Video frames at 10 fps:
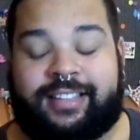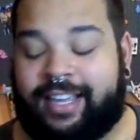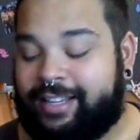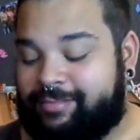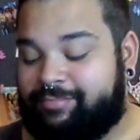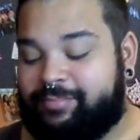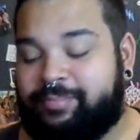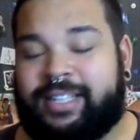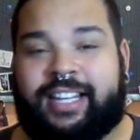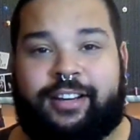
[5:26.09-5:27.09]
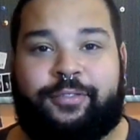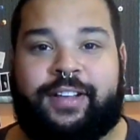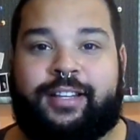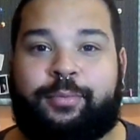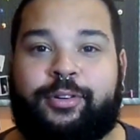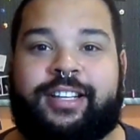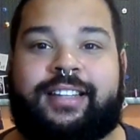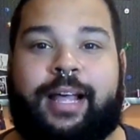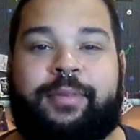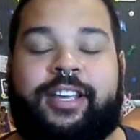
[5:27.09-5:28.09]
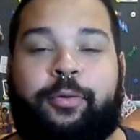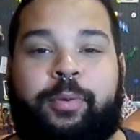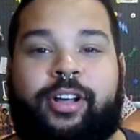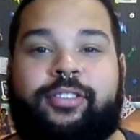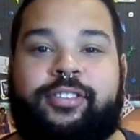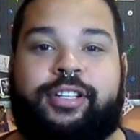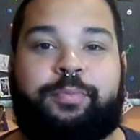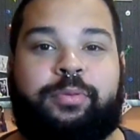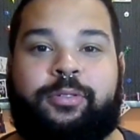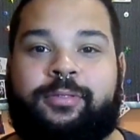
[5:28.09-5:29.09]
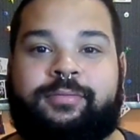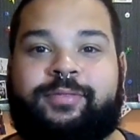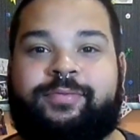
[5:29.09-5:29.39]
Quem me tem no Facebook sabe que eu posto, tipo,